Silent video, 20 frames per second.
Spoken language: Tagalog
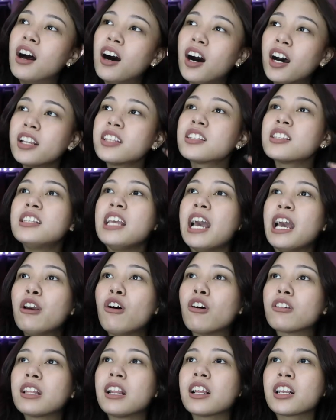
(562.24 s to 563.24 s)
Honestly,
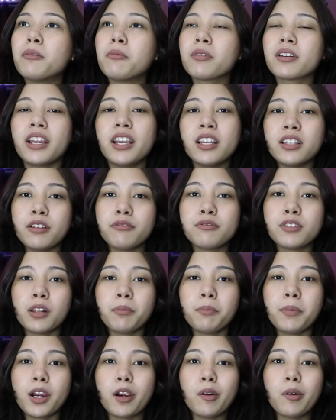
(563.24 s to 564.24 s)
ayoko talaga mag-creative
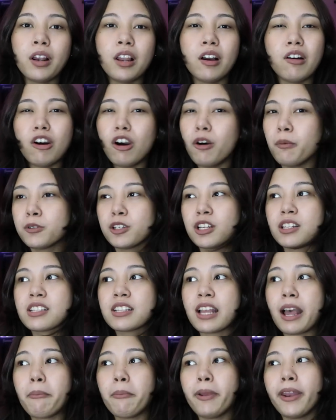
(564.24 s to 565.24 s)
shot pero walang option
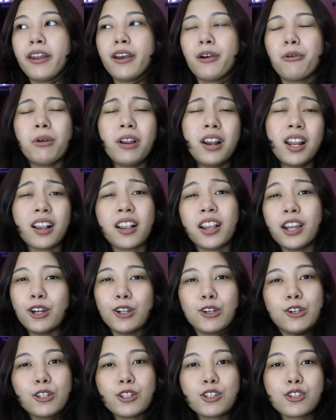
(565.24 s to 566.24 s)
sa amin na walang
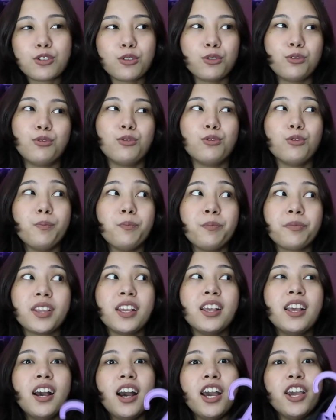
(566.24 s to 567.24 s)
ganon. So,
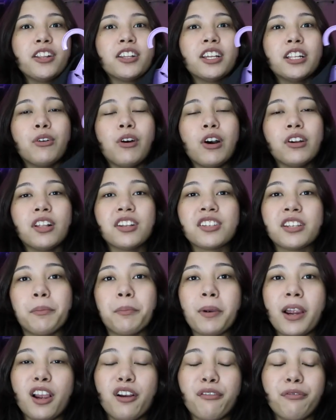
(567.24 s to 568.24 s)
ayan, ginawa ko lang siya
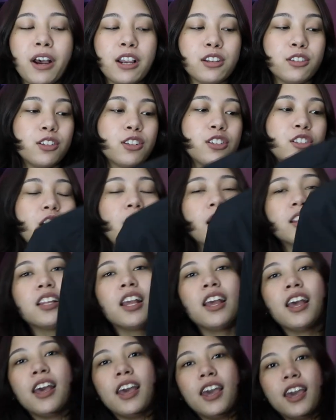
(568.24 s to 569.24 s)
parang fashion shot.
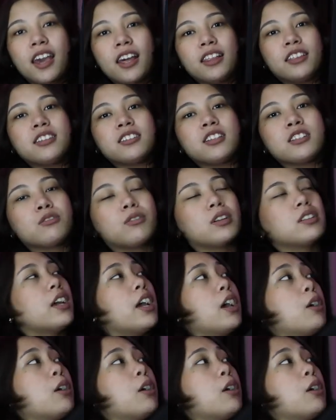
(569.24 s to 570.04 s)
And this is what